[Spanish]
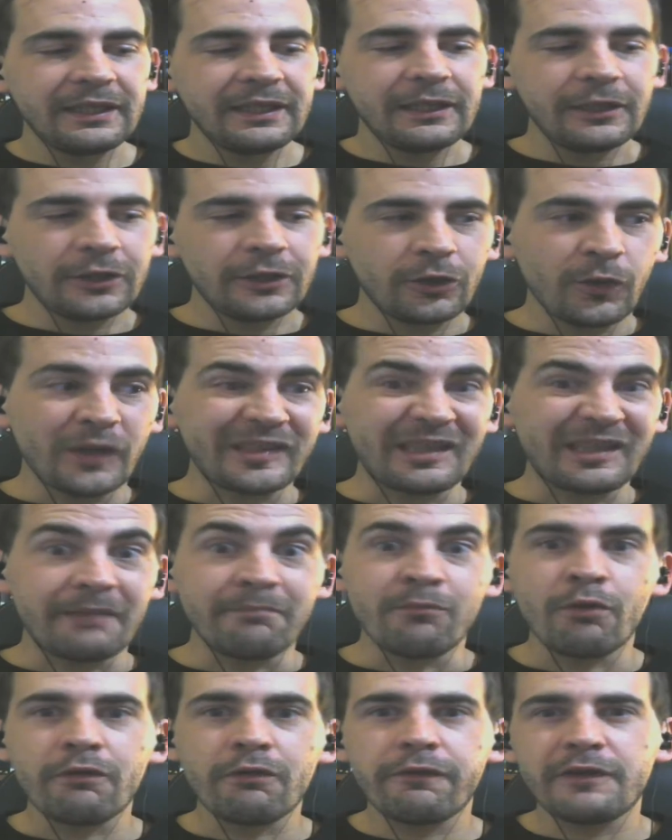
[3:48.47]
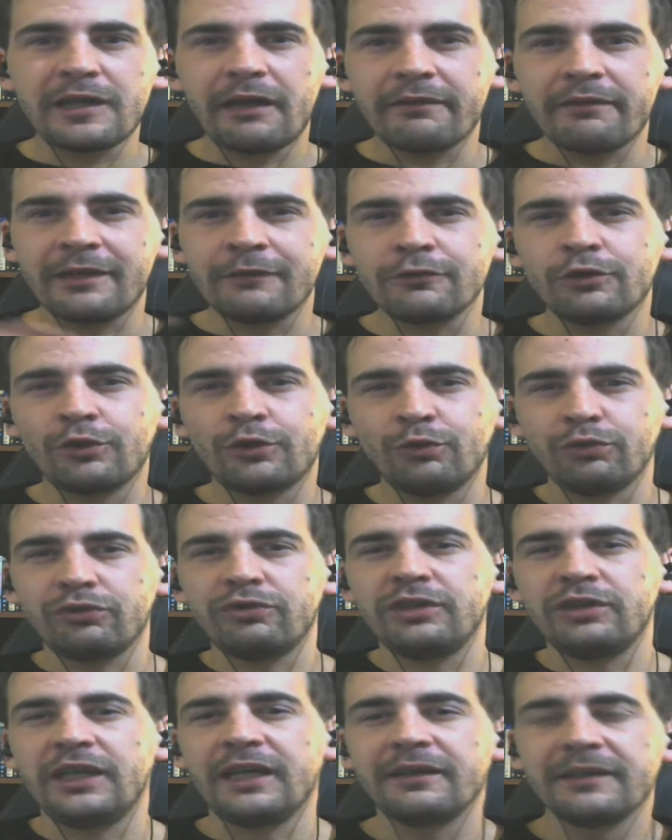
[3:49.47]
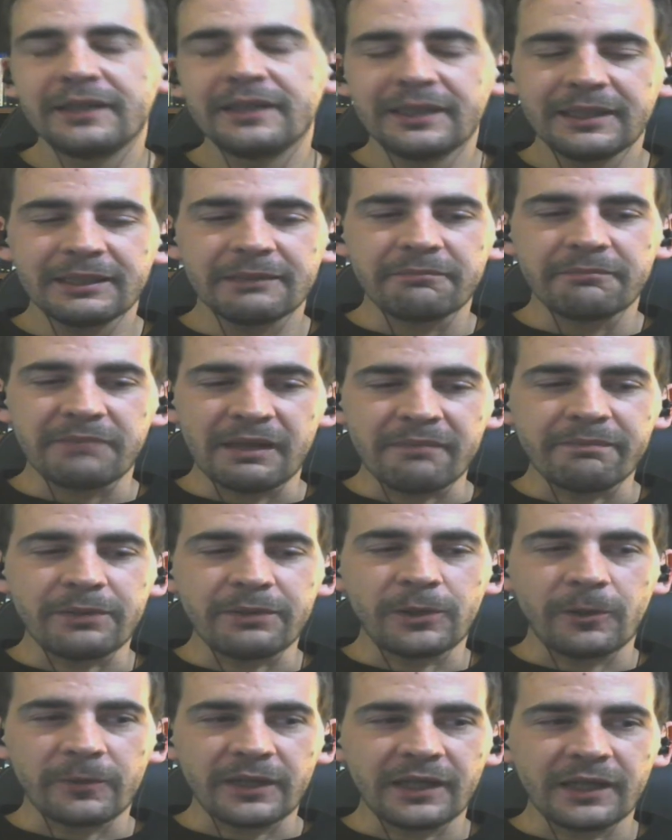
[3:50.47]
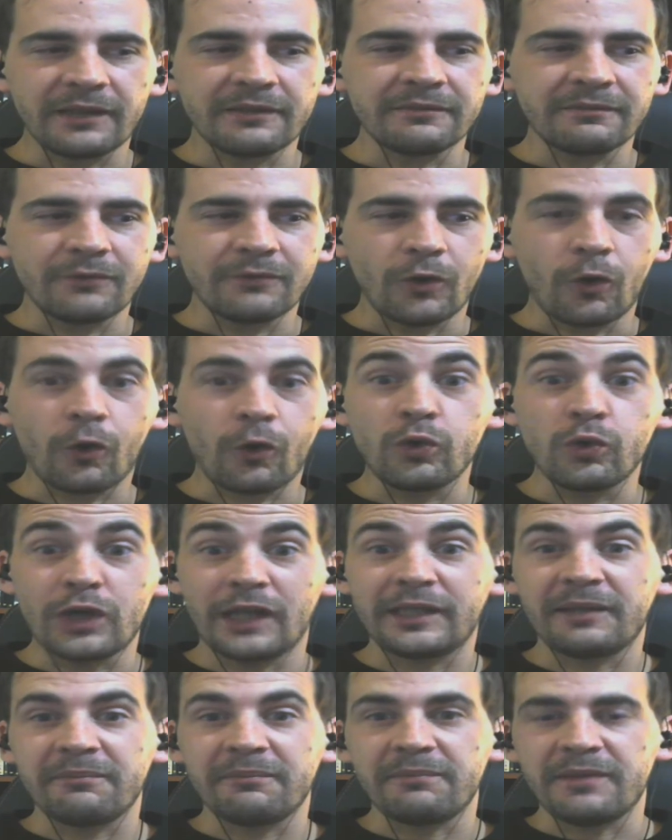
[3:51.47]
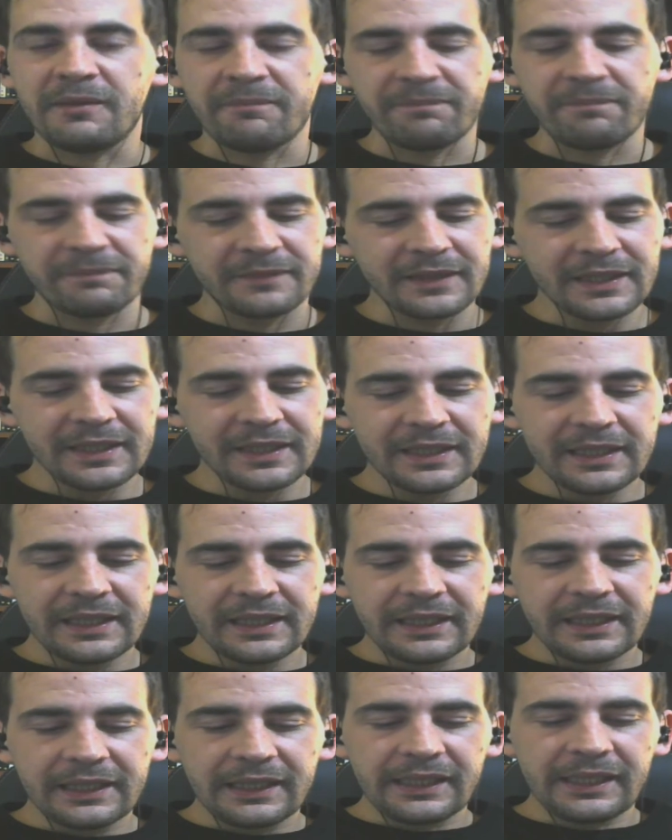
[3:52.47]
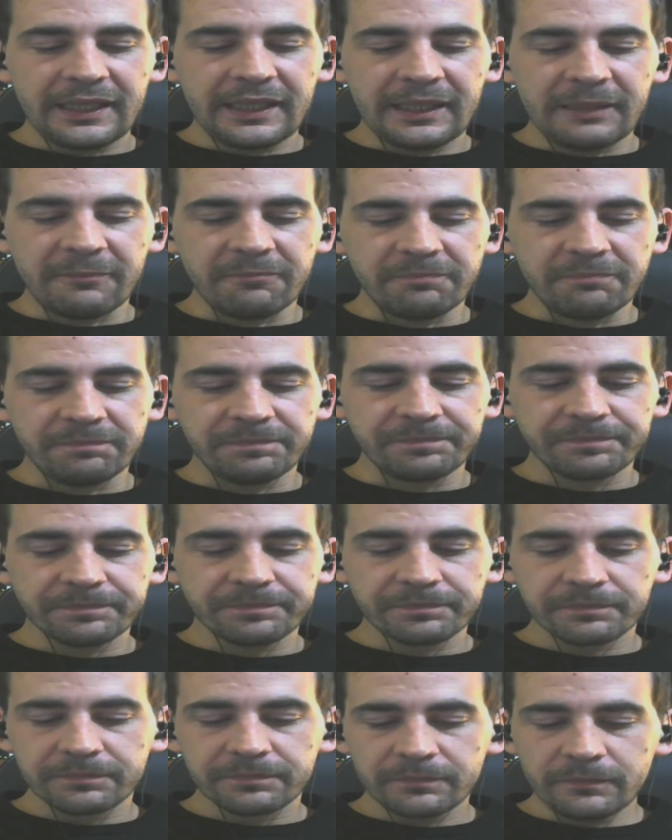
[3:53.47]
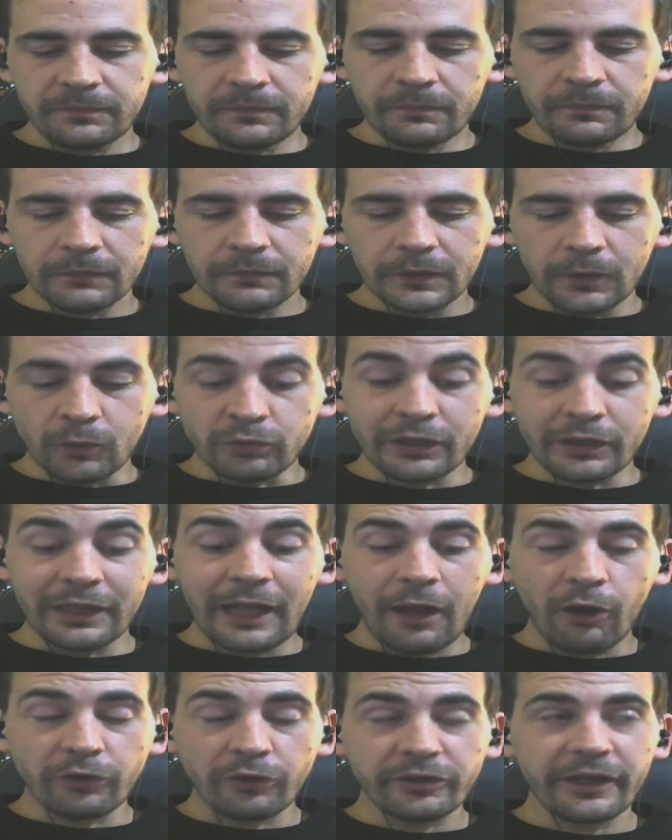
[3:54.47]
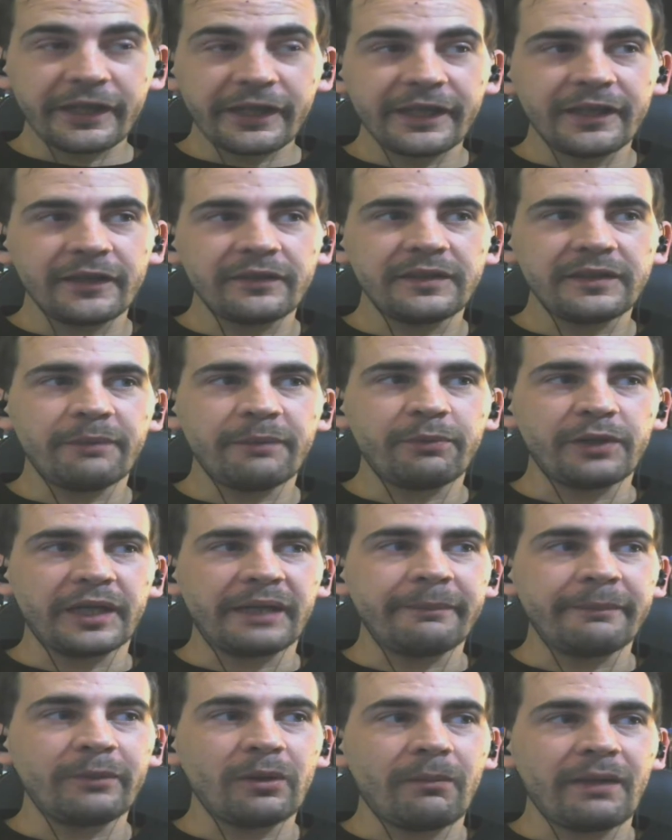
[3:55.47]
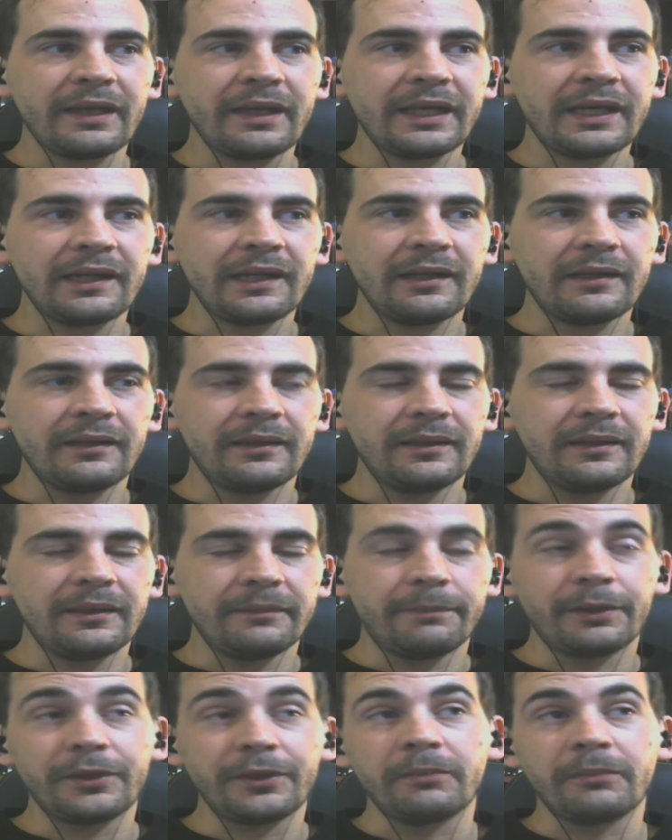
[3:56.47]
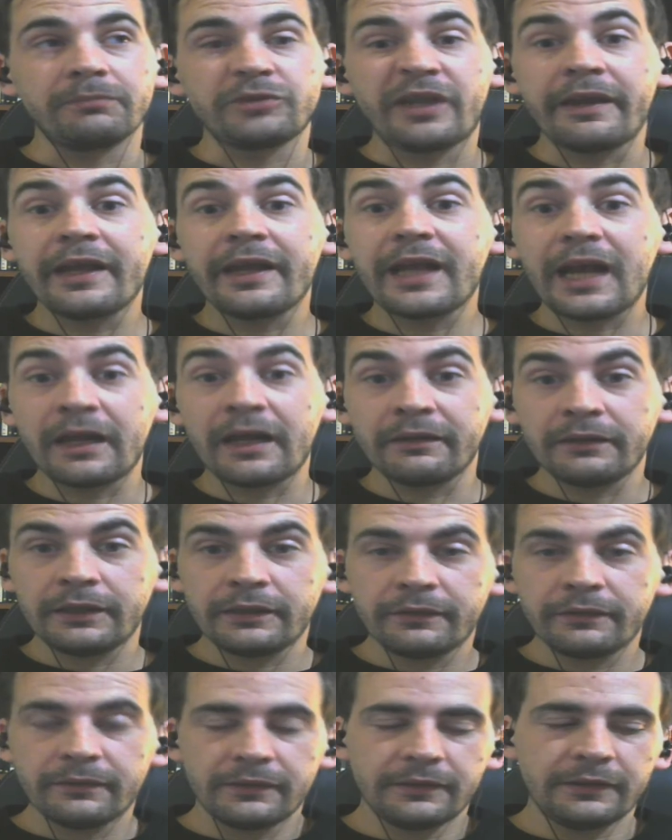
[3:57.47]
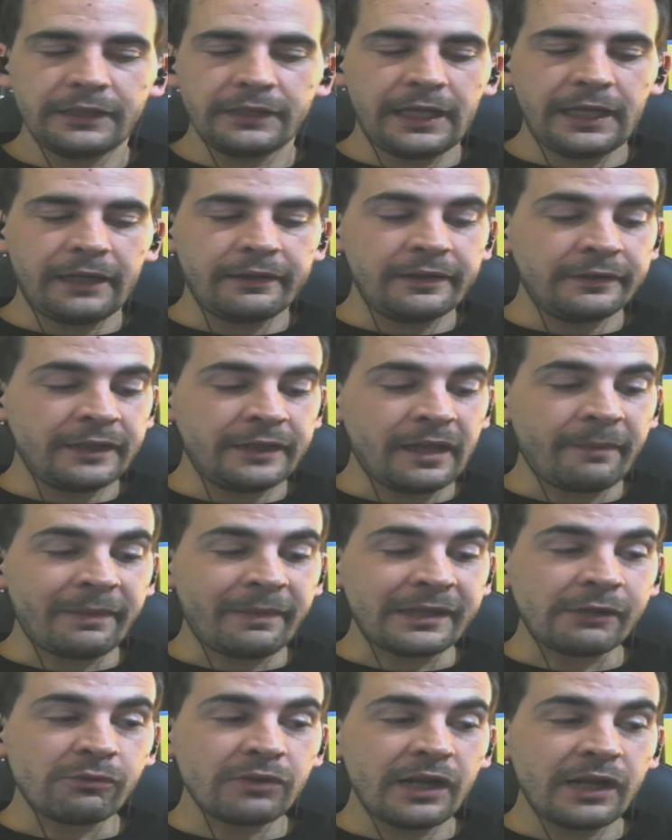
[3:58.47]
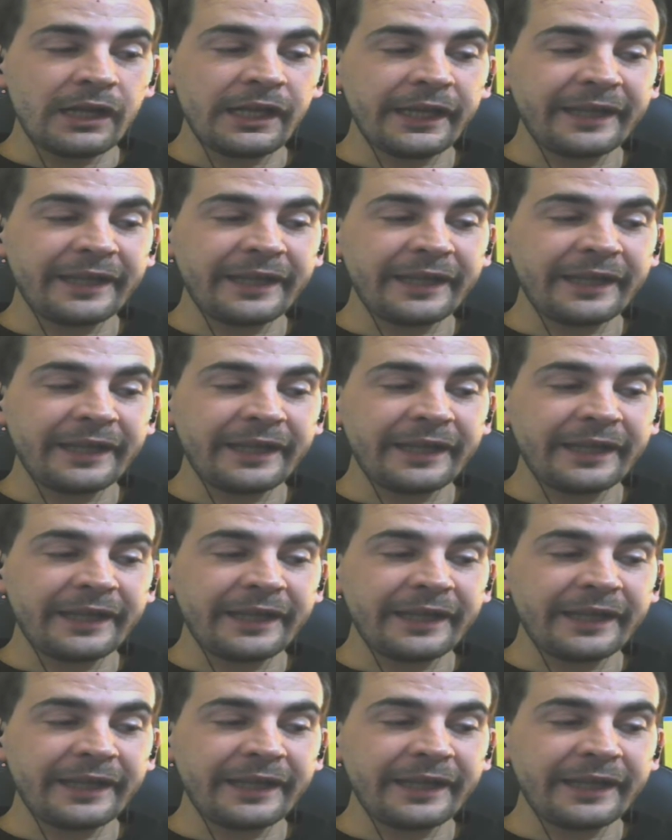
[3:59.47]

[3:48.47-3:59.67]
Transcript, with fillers: Toda esa atmósfera bien sucia, bien pero bien oscura también. Y mm, una de las cosas que decía, por ejemplo, Michael, perdón, James Khan de la, de la película, él es que